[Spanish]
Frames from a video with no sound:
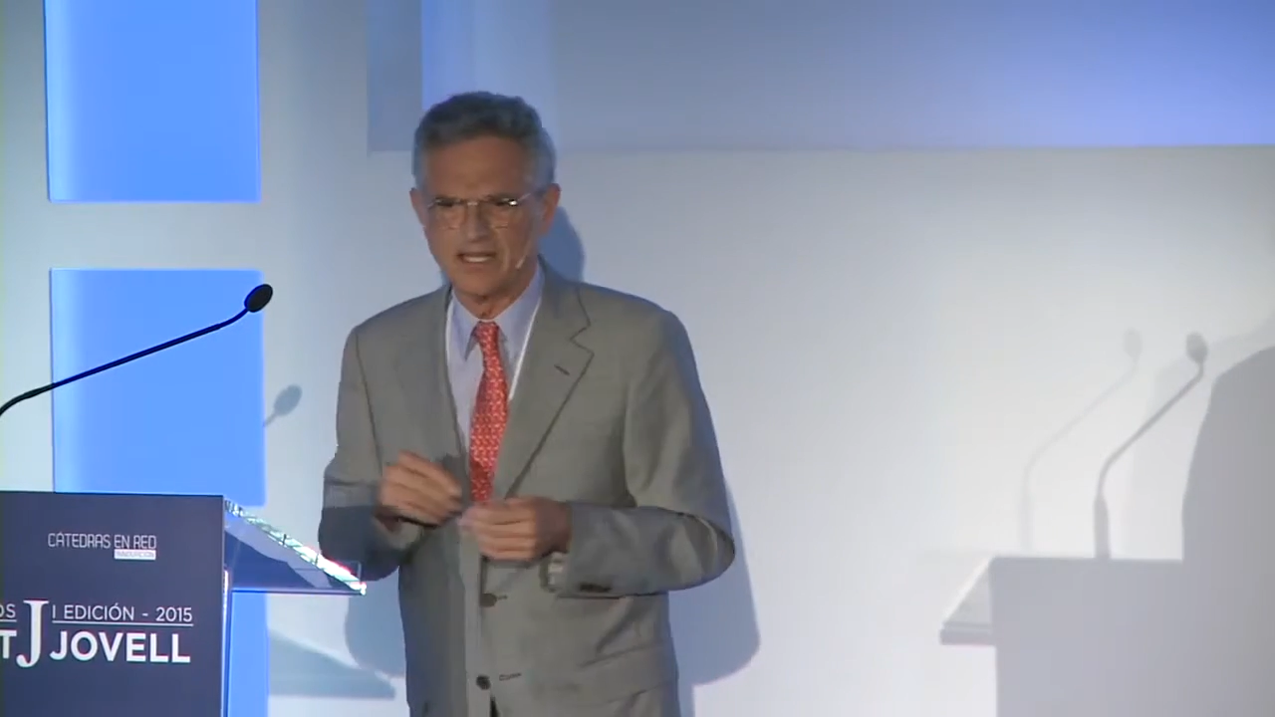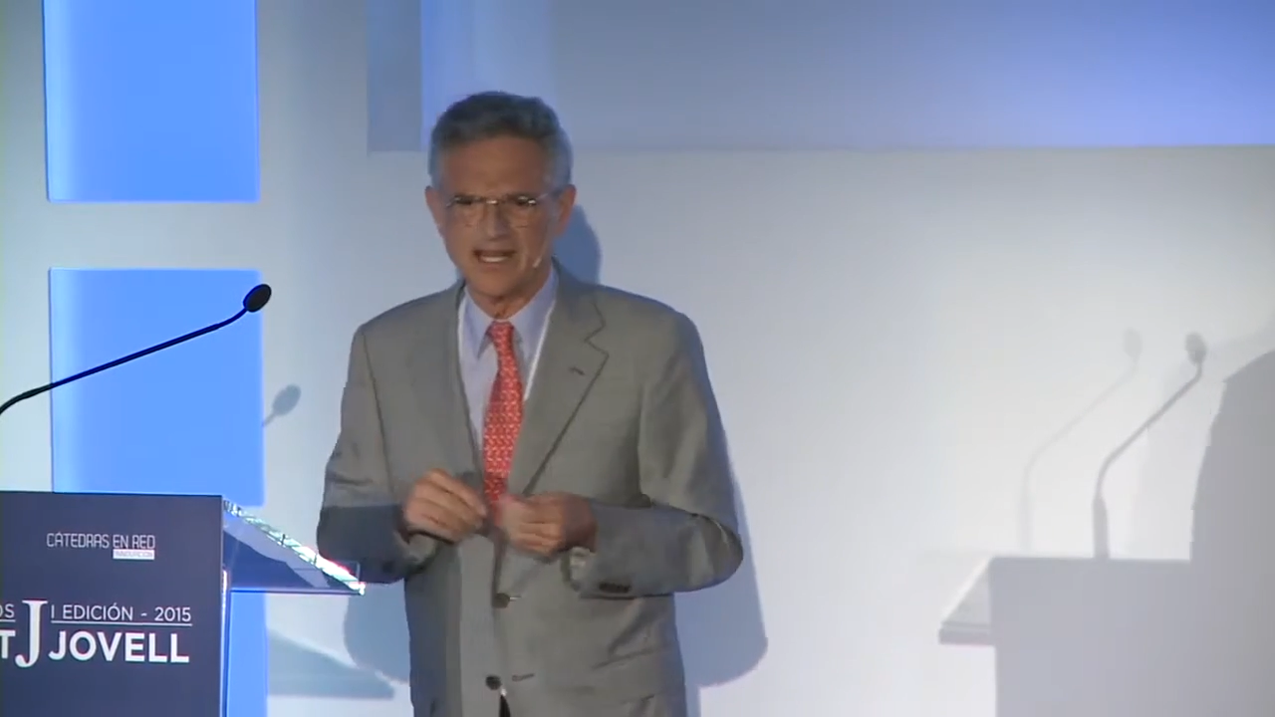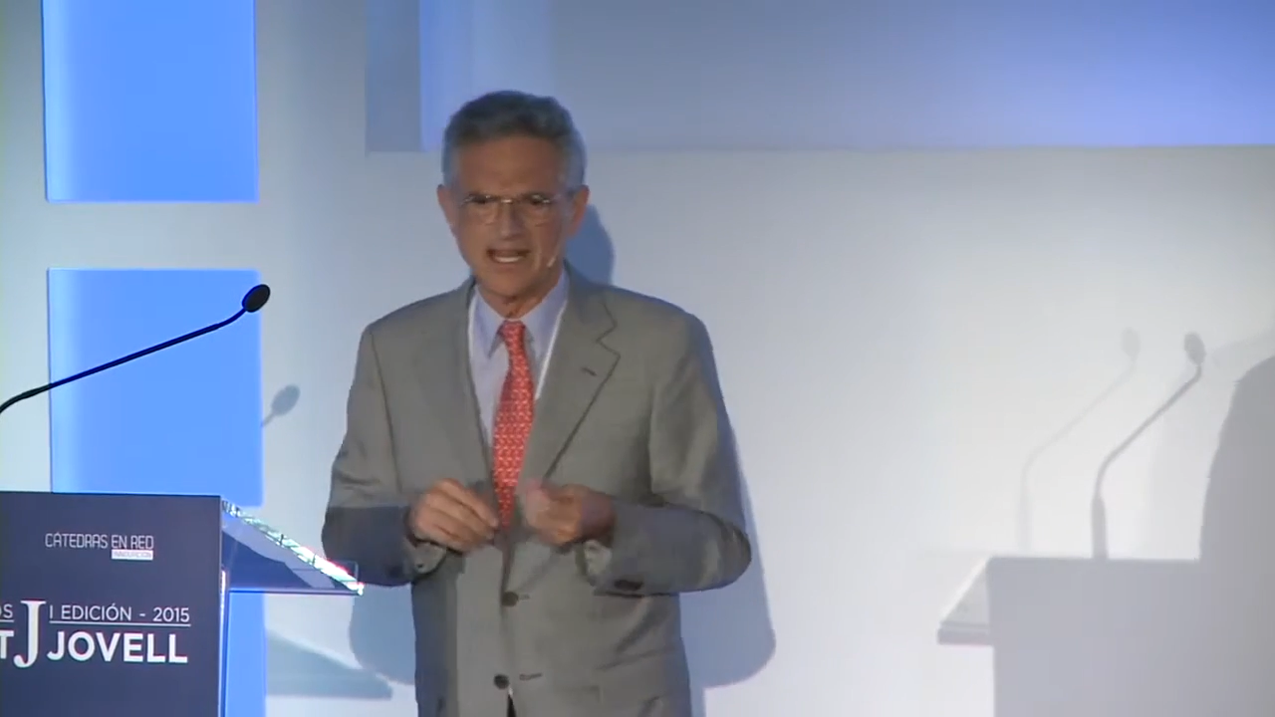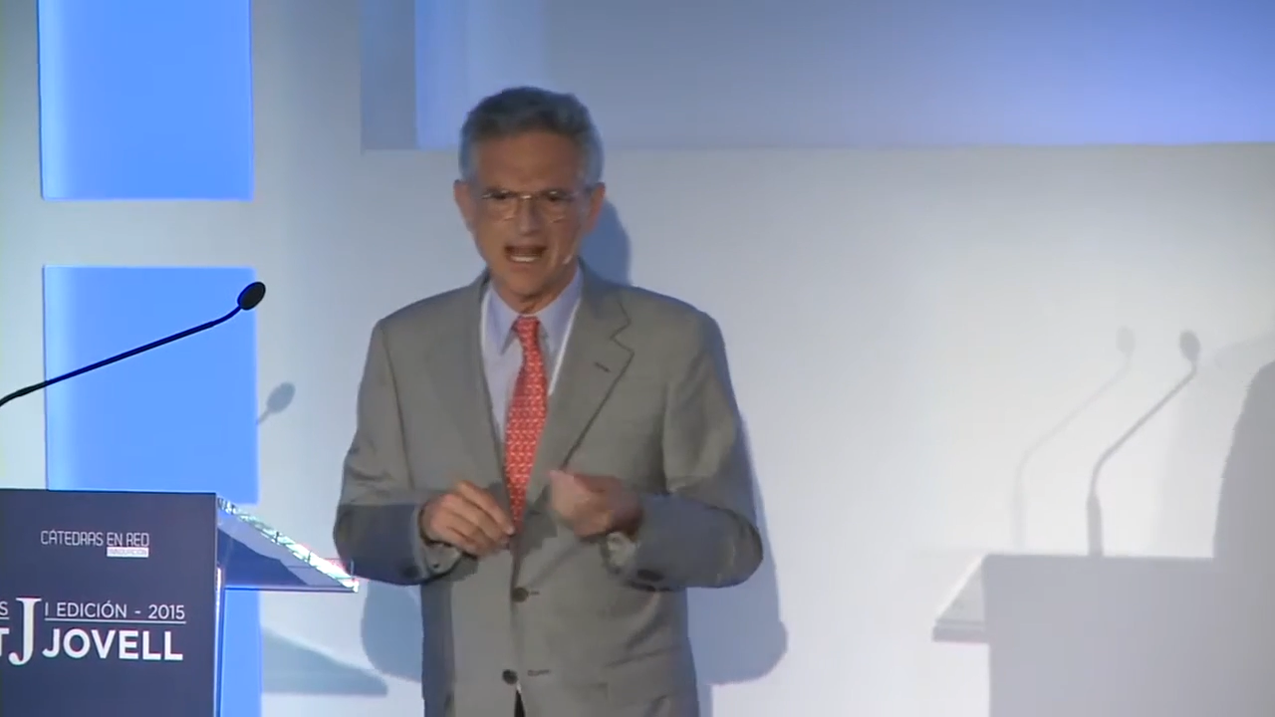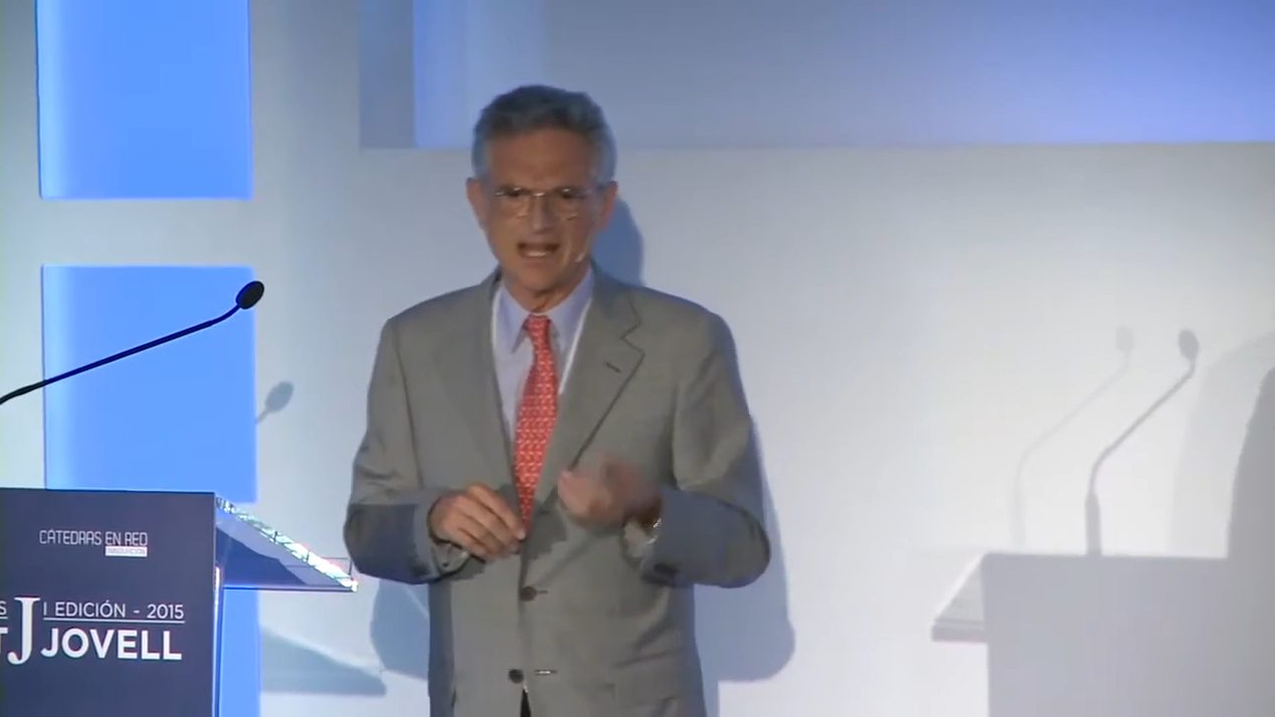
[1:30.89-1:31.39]

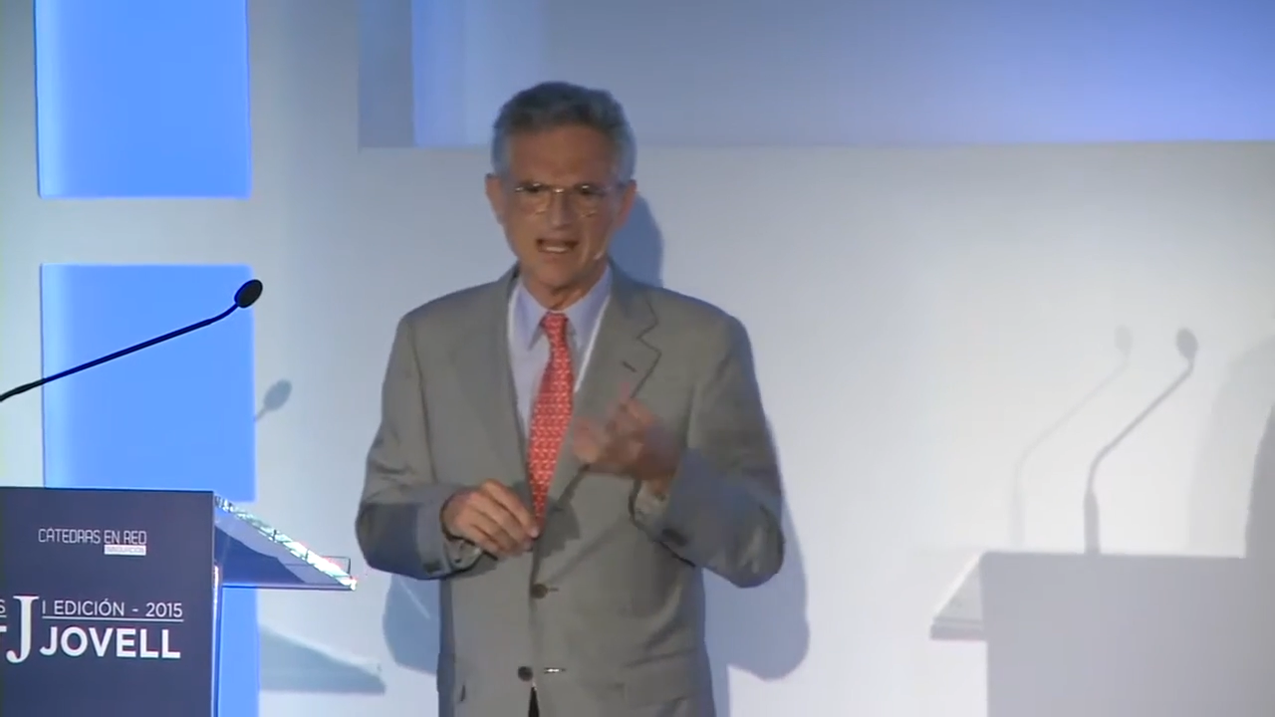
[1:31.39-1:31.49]
tiene la